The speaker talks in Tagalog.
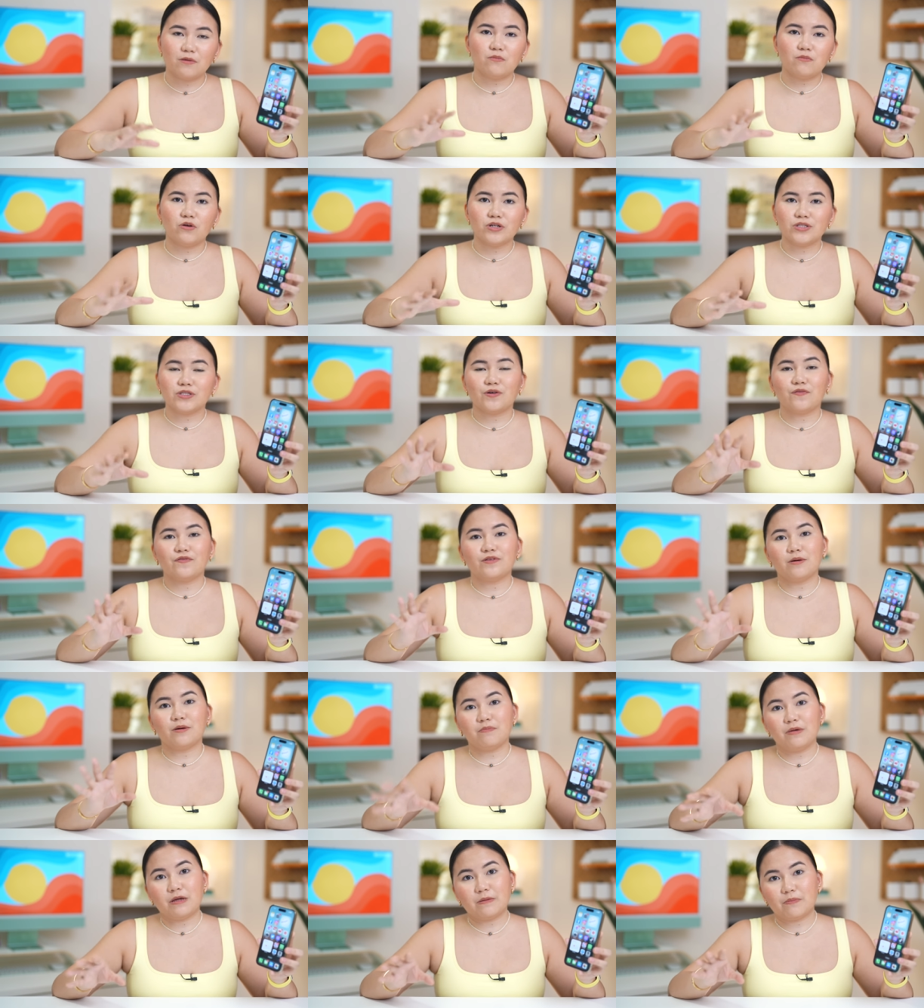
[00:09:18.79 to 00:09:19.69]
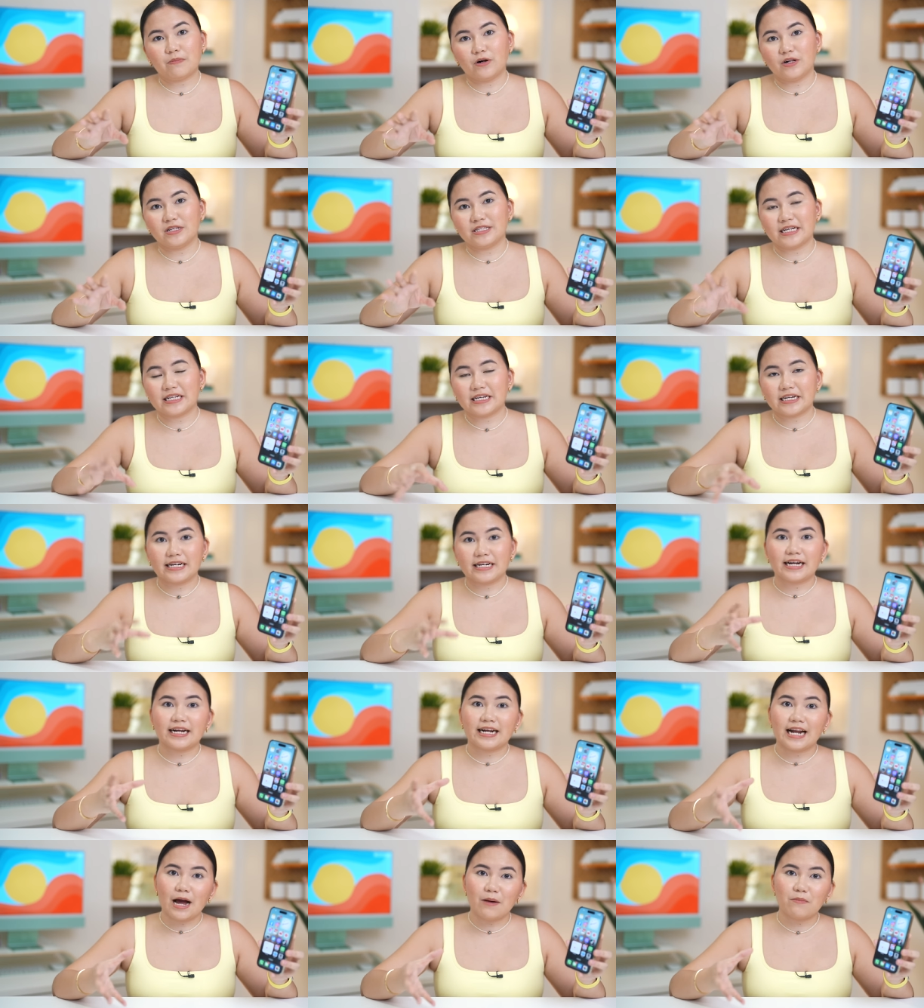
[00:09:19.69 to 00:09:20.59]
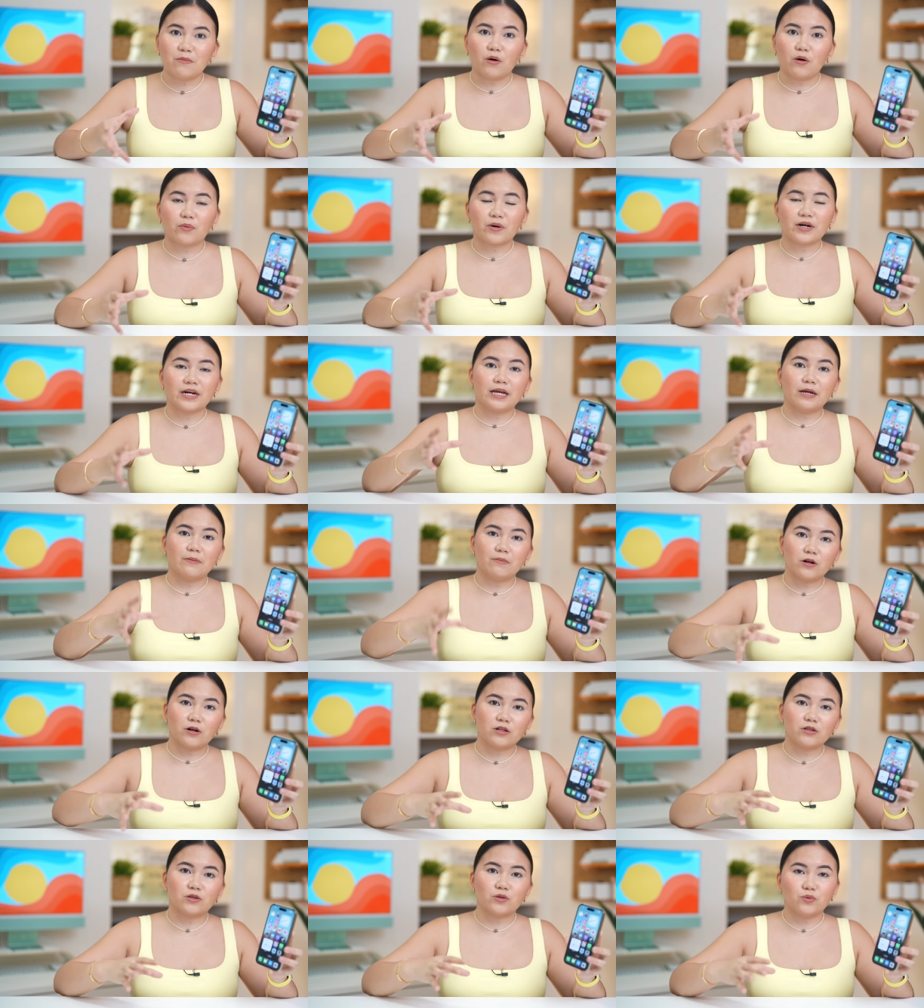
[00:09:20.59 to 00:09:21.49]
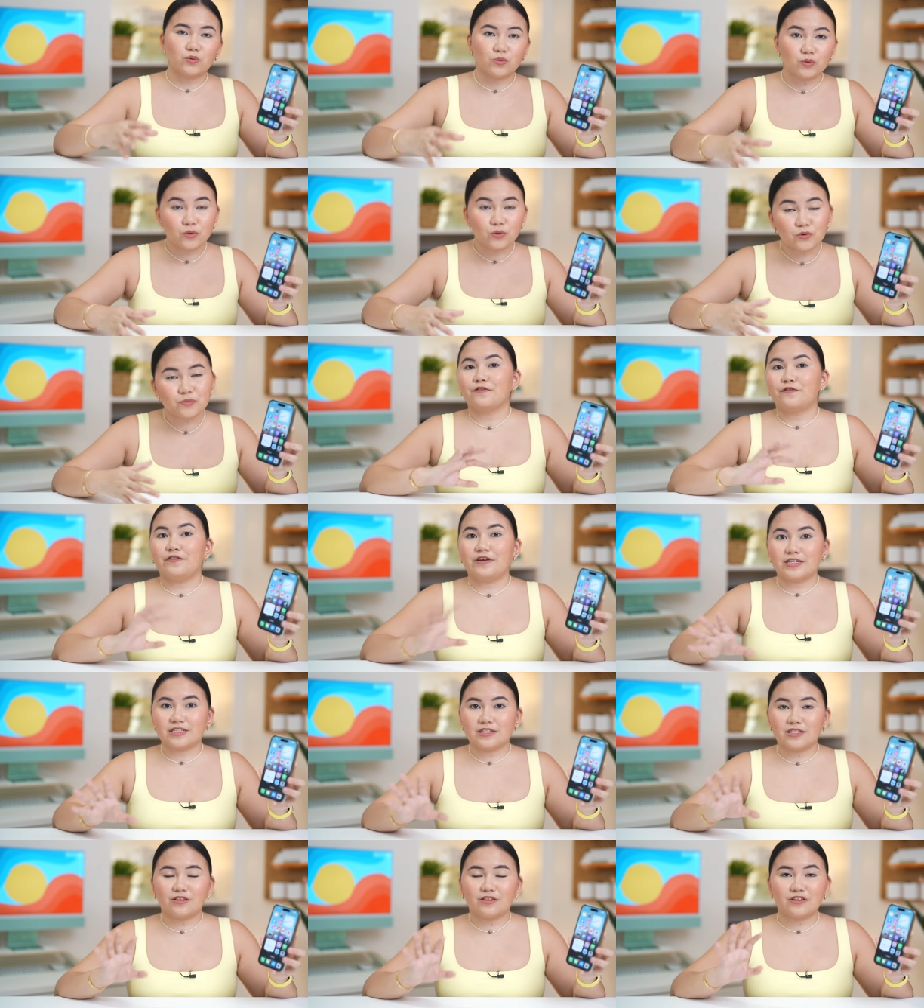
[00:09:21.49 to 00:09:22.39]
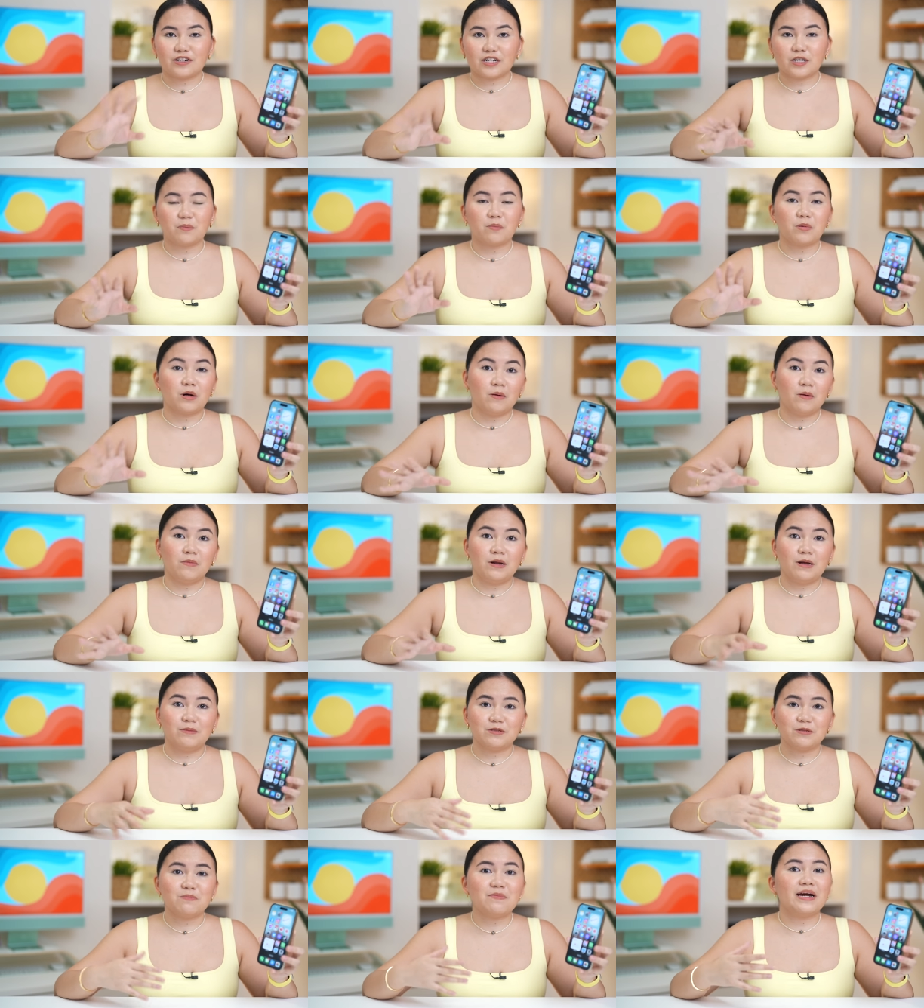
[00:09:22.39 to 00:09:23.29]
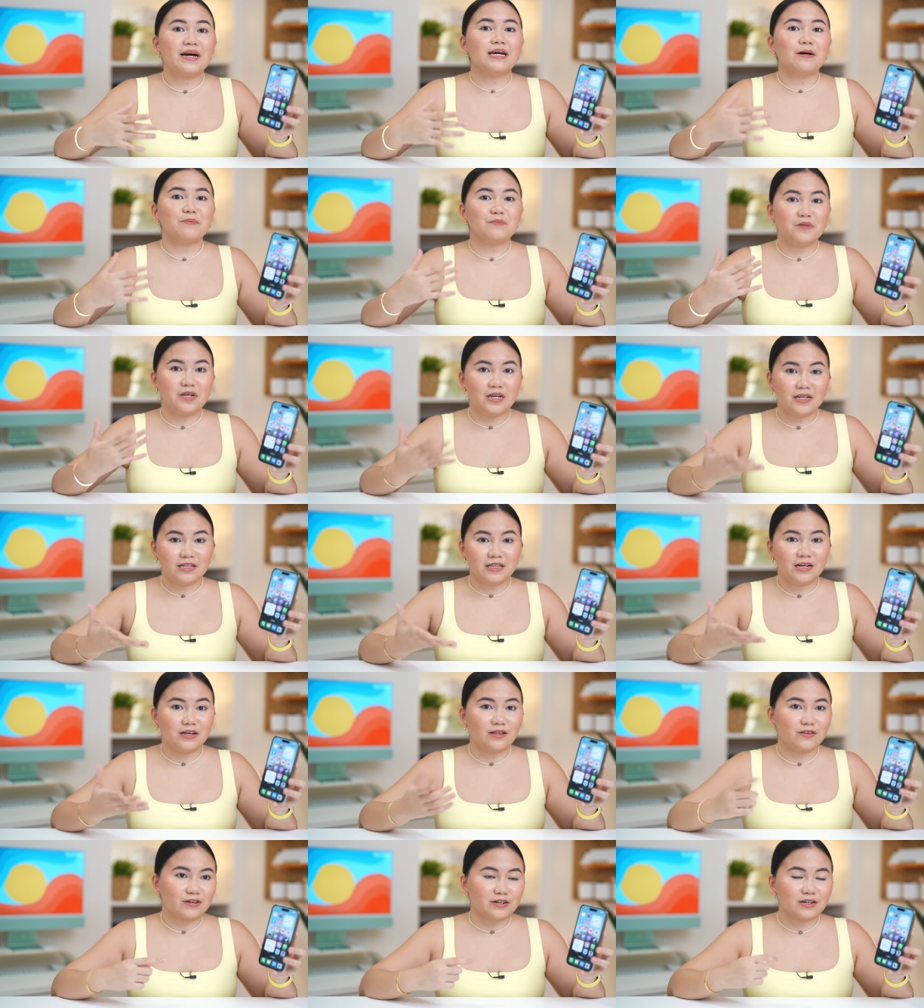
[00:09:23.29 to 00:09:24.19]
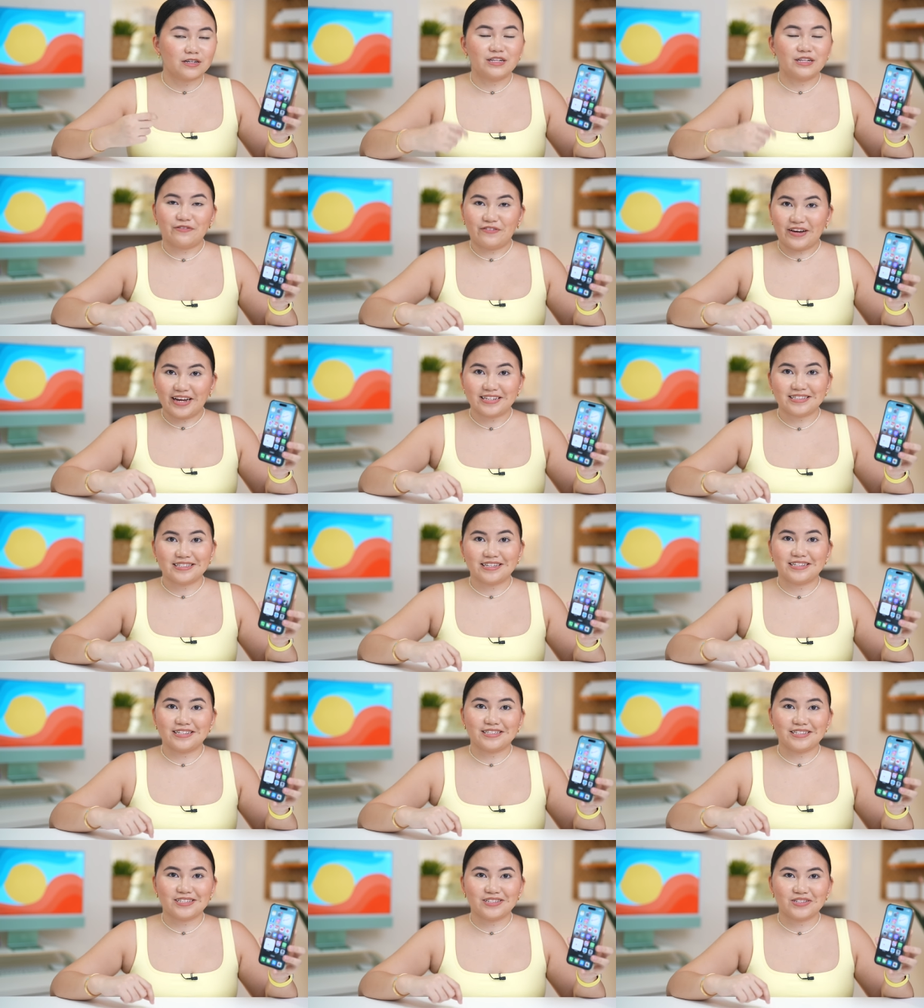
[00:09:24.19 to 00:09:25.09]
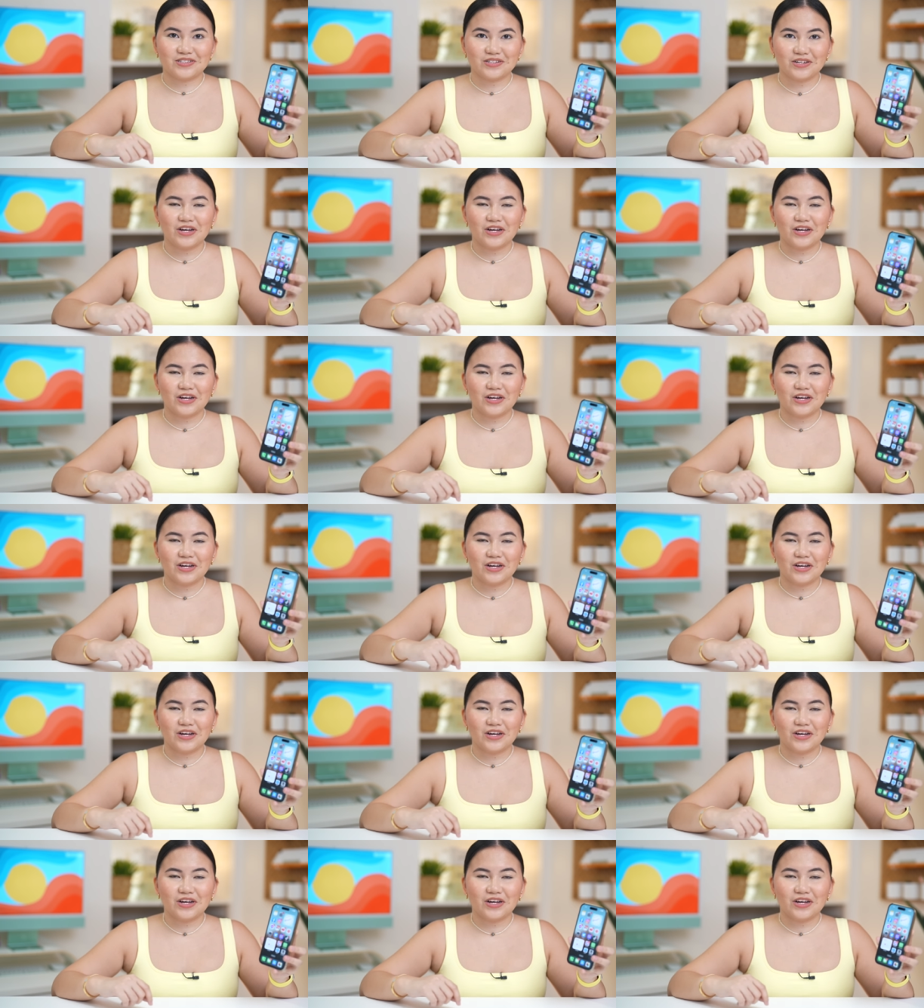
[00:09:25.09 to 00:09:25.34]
most of the people na nagreklamo were able to fix their problems by updating their devices.